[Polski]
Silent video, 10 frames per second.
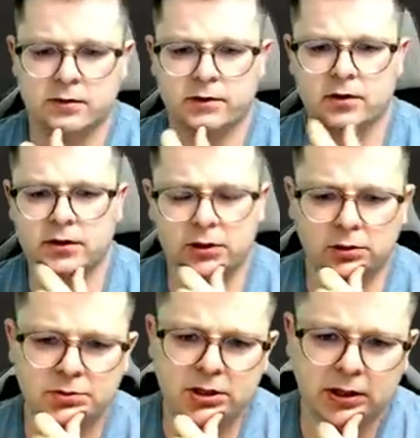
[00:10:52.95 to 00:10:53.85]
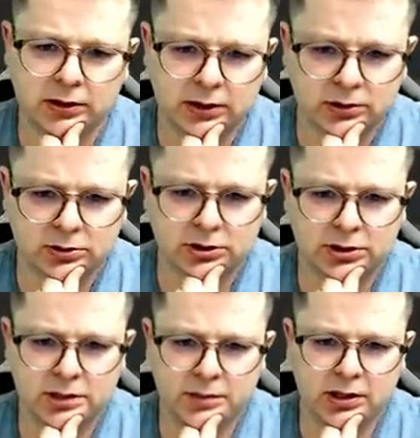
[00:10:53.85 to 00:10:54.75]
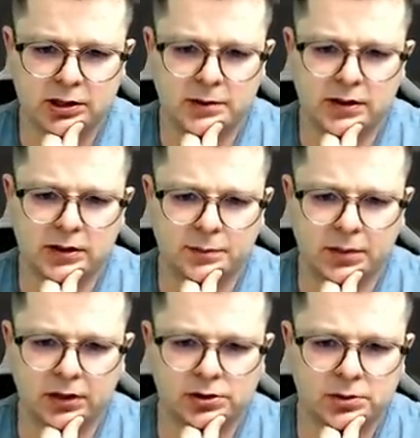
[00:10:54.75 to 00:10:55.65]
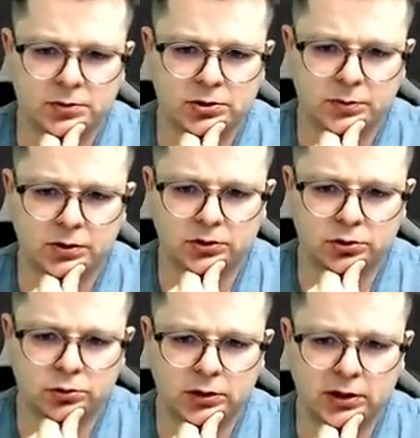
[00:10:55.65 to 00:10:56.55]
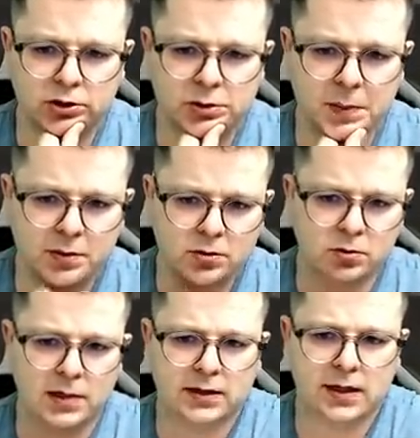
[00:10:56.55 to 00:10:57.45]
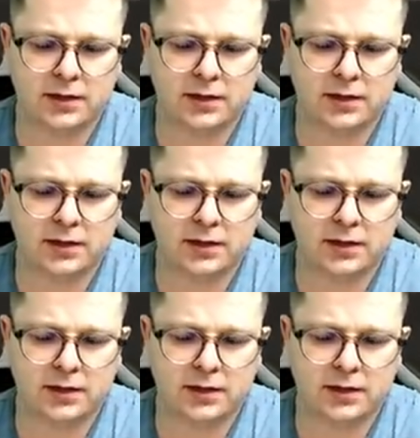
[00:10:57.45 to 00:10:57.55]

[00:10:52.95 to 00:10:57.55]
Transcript: Wygląda dobrze, dlatego że nie ma Hetman D5, nie może obronić tu, a grozi po prostu mat na